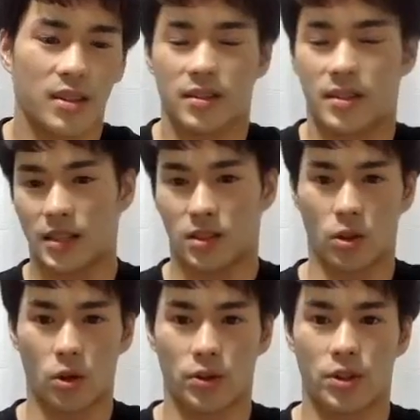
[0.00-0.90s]
じゃあそ
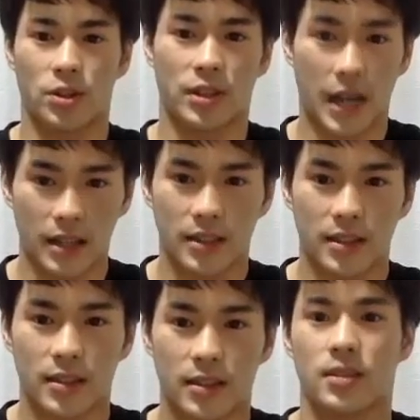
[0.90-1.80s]
の床、
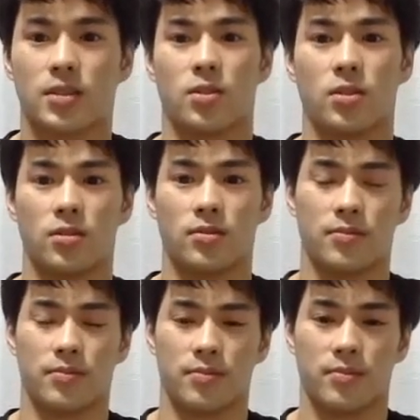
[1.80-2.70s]
その
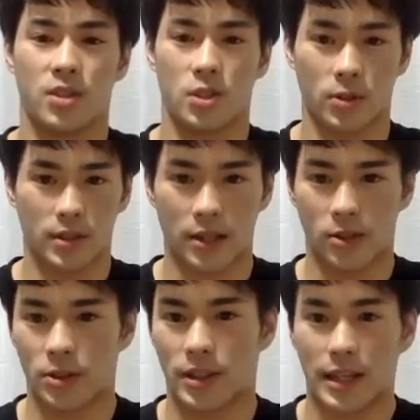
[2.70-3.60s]
翔太
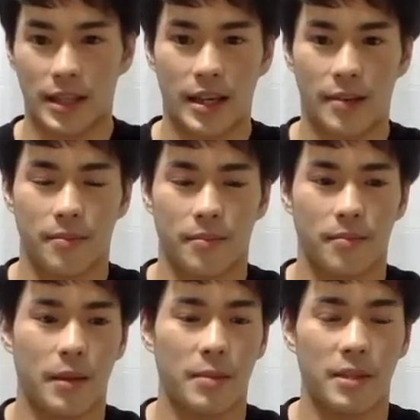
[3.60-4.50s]
の床で、
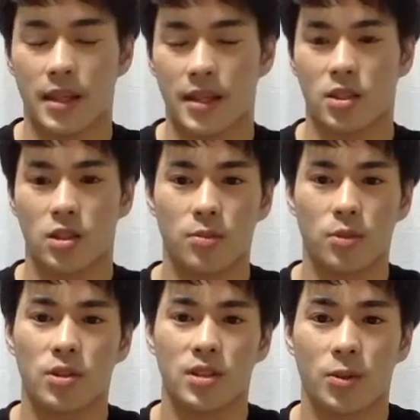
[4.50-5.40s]
まあ、みんなに注
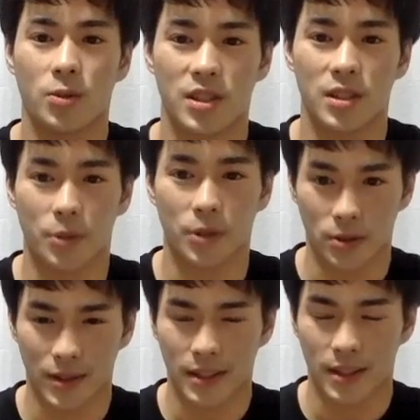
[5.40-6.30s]
目してほしい
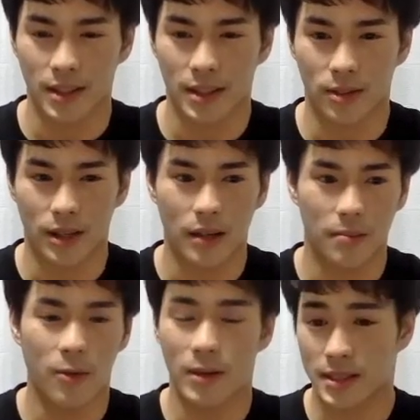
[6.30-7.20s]
ポイントだったりだとか、
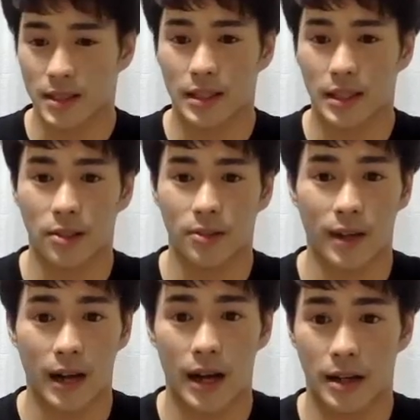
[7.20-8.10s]
まあ、技だったりだと
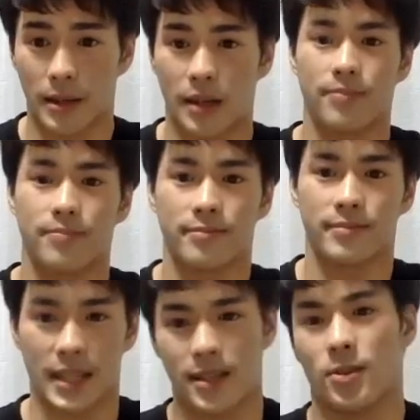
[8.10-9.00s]
かがあれば、
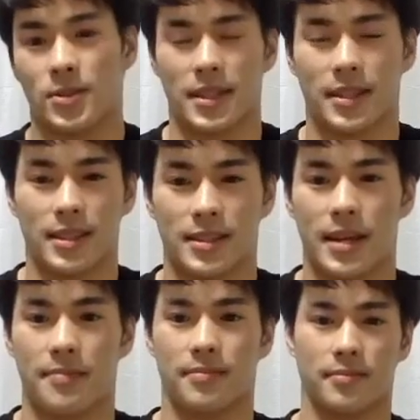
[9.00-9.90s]
ぜひ教えてください。